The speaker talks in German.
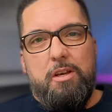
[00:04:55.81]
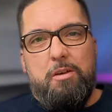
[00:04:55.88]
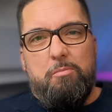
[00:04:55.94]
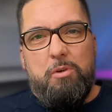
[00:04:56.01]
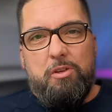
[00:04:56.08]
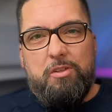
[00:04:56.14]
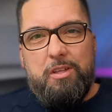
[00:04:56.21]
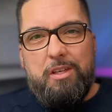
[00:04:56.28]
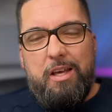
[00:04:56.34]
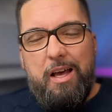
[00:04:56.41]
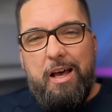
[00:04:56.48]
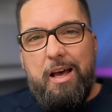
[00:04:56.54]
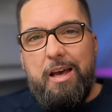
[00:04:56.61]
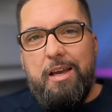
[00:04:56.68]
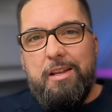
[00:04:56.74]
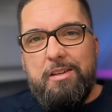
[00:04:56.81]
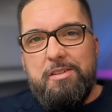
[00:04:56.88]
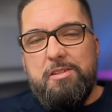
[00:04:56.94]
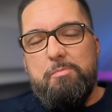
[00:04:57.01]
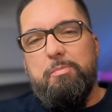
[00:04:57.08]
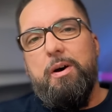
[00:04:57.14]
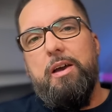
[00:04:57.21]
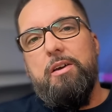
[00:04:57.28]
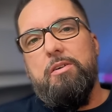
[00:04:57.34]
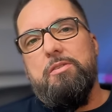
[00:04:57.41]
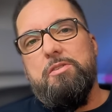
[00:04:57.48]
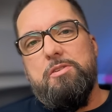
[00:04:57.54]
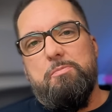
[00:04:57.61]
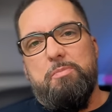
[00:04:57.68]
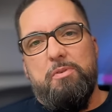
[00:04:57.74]
möchte ich eines bei
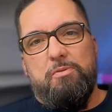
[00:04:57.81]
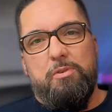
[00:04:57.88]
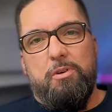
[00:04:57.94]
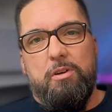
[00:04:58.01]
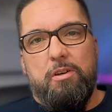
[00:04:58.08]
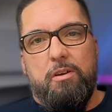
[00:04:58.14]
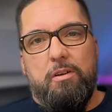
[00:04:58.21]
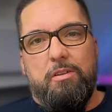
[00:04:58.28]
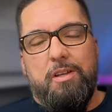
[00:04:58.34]
uns bewirken.